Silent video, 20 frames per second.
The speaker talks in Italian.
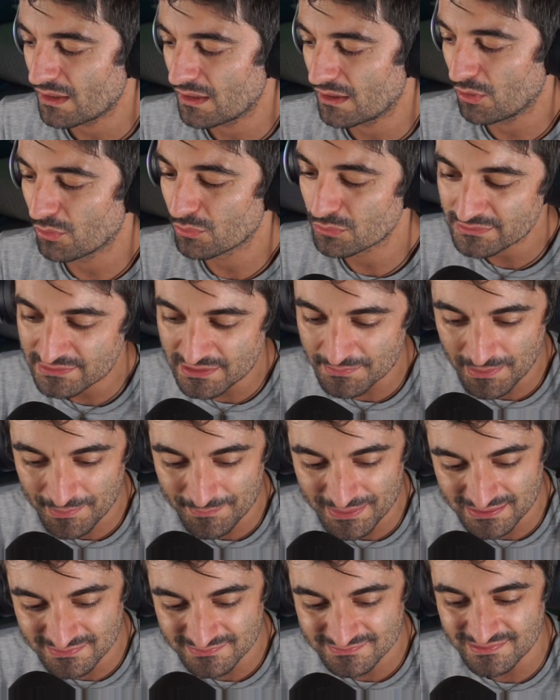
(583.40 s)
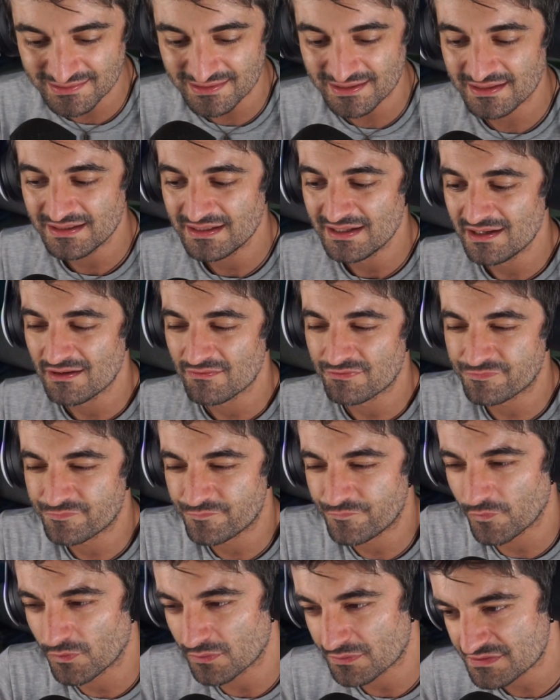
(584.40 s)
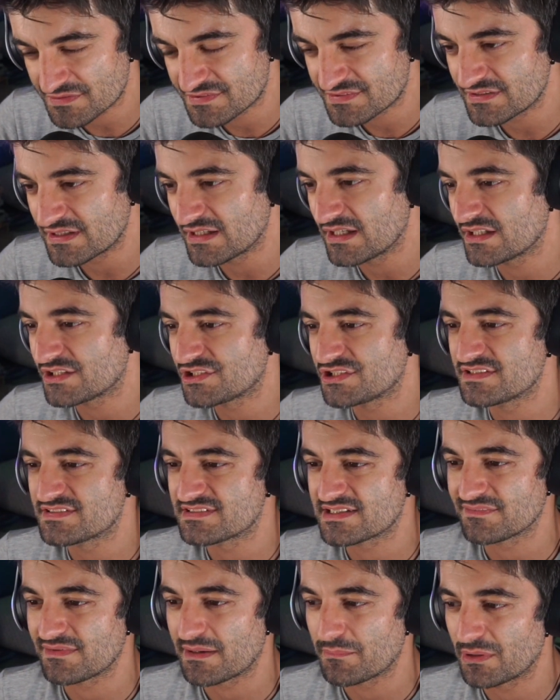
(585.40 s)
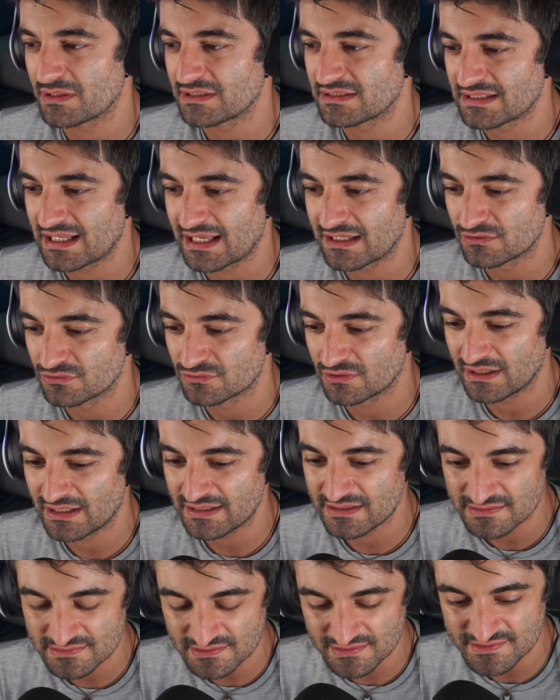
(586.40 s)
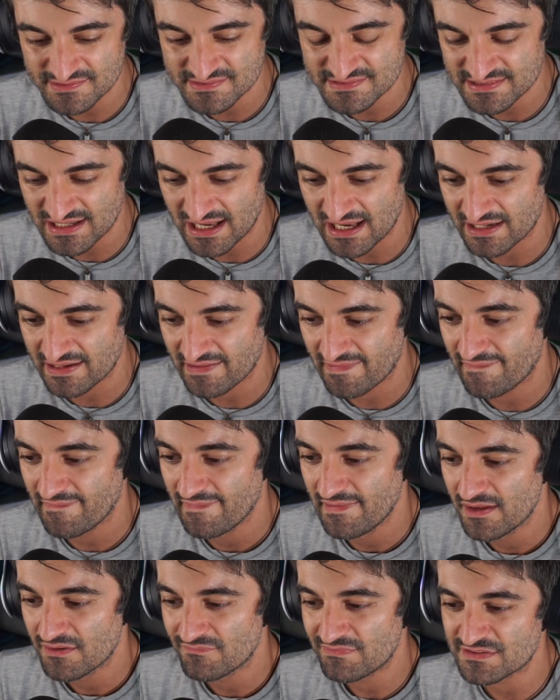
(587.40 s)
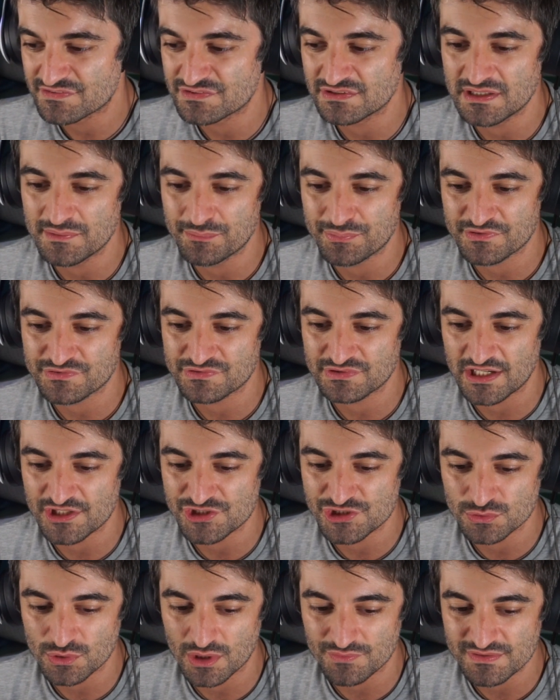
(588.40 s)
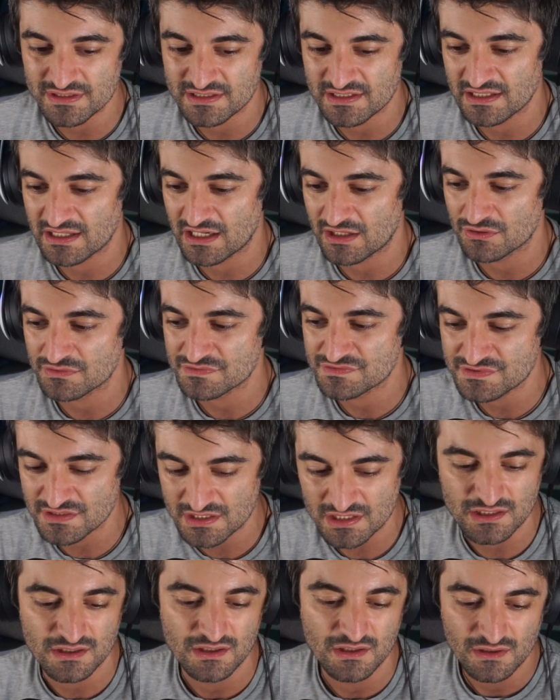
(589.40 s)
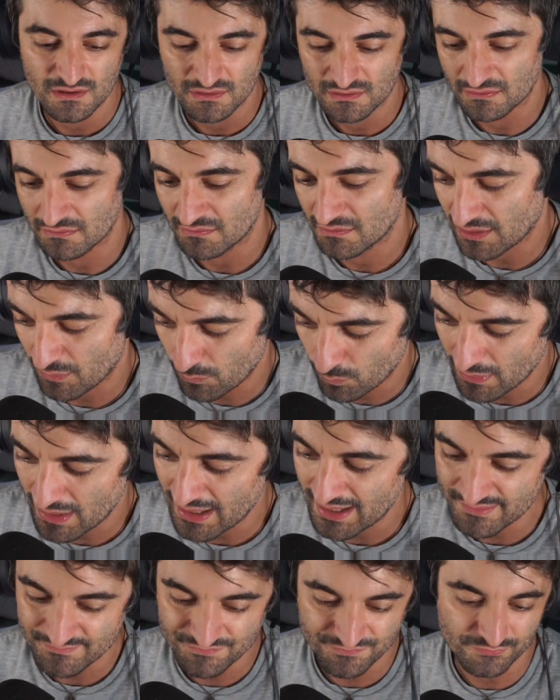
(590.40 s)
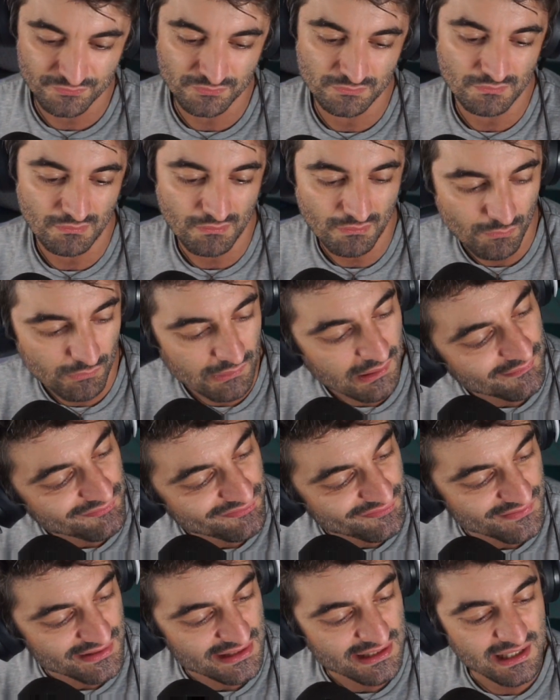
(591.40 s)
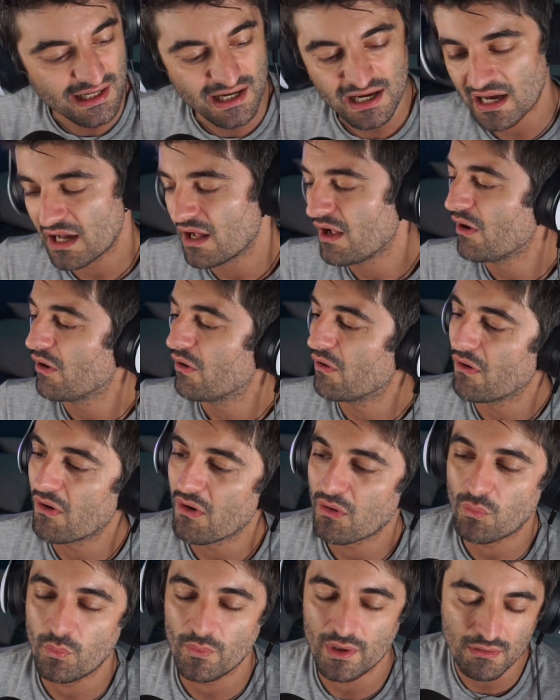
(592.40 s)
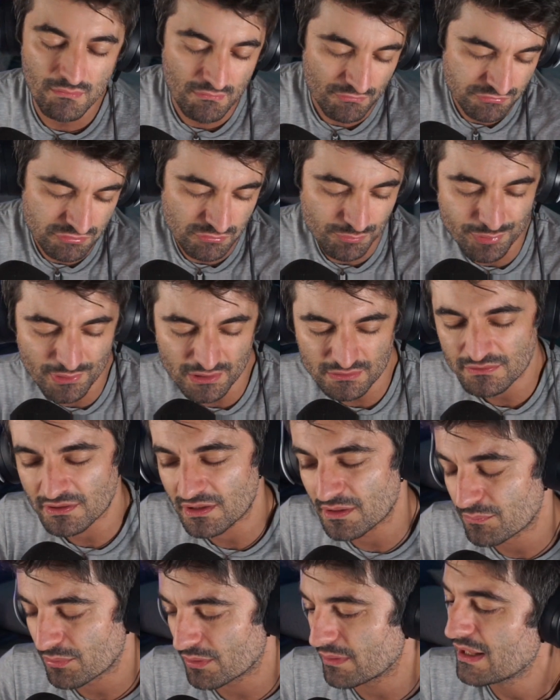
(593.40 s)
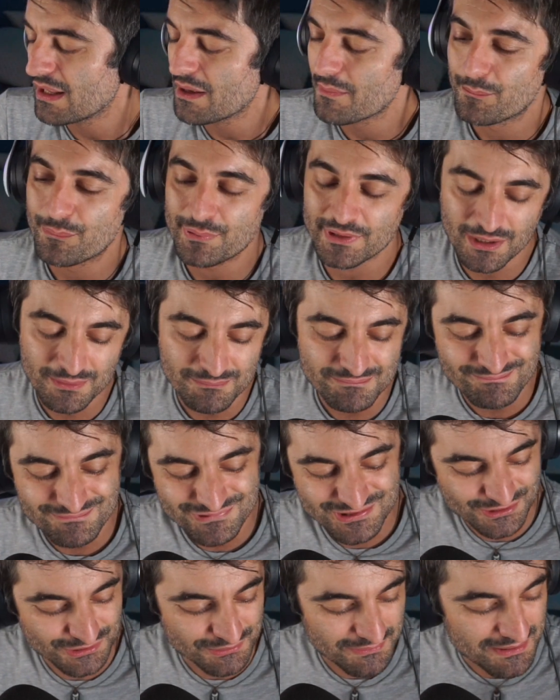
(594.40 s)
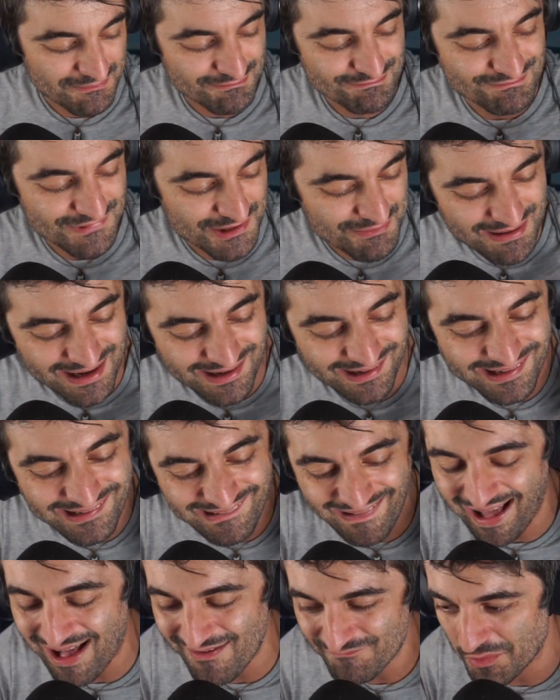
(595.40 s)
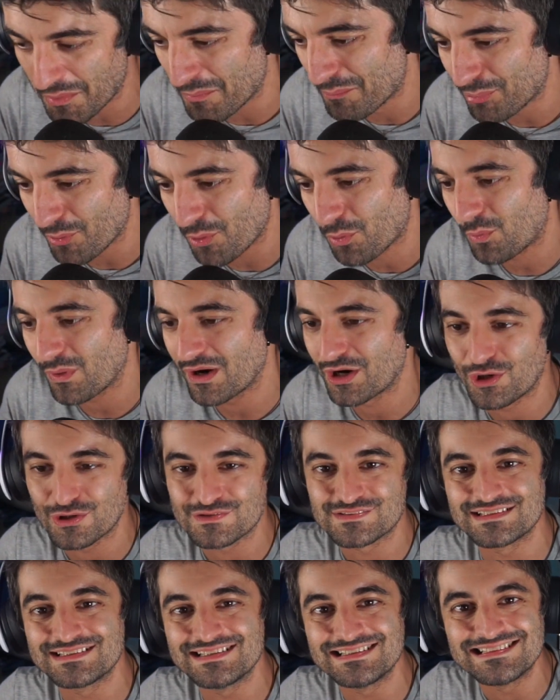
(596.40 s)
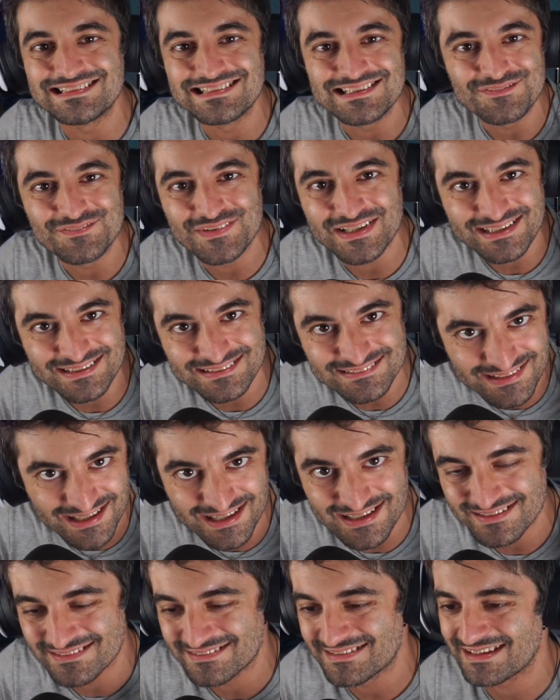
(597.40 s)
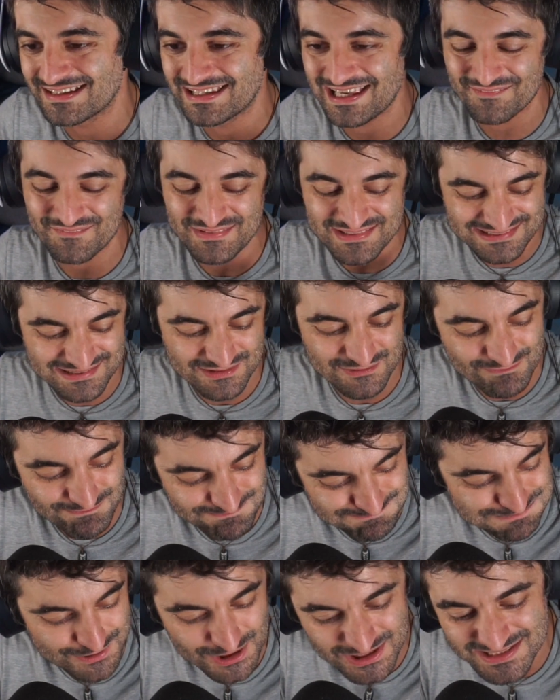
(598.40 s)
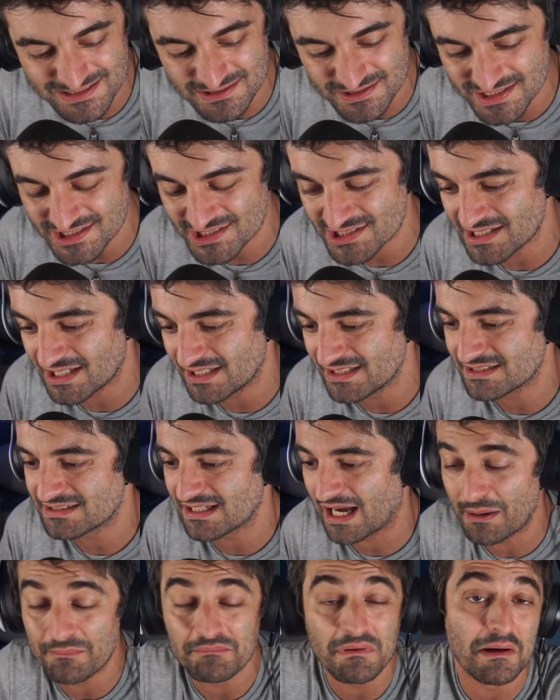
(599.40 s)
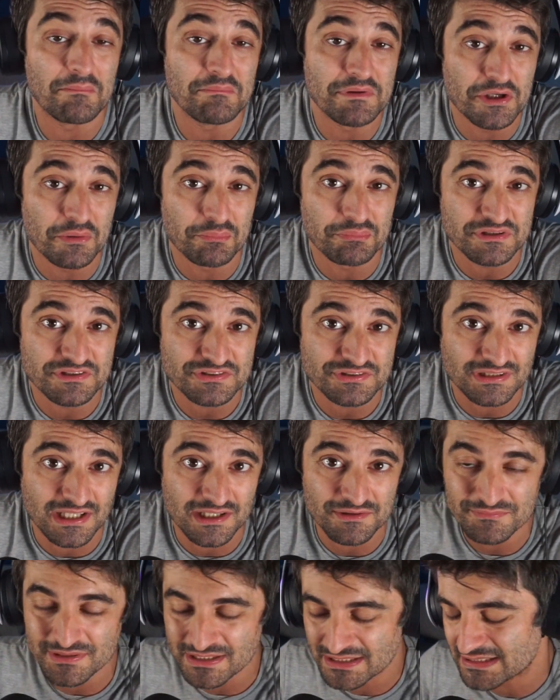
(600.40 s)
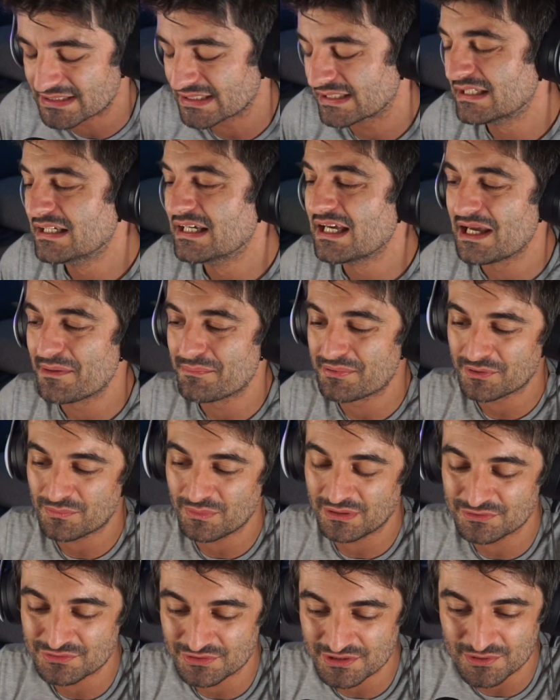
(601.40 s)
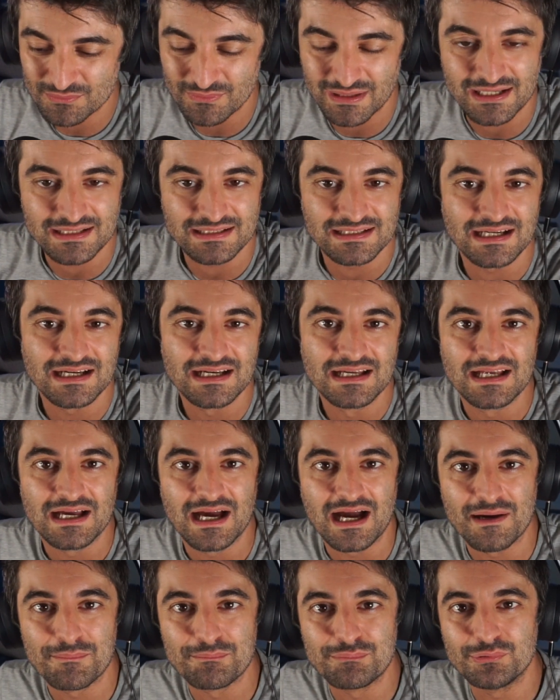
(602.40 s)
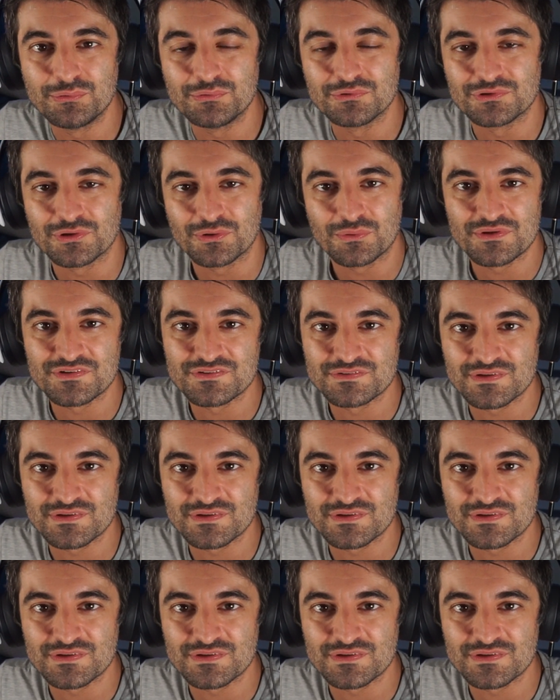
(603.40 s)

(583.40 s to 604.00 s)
ultimamente forse ci stavamo andando a indirizzare verso dei personaggi nuovi che erano sì, o la waifu, o quella figa, o quello super tenebroso. Però secondo me mi mancava un po' un qualcosa di divertente che avesse un po' di originalità, almeno personalmente. Per quanto riguarda appunto questo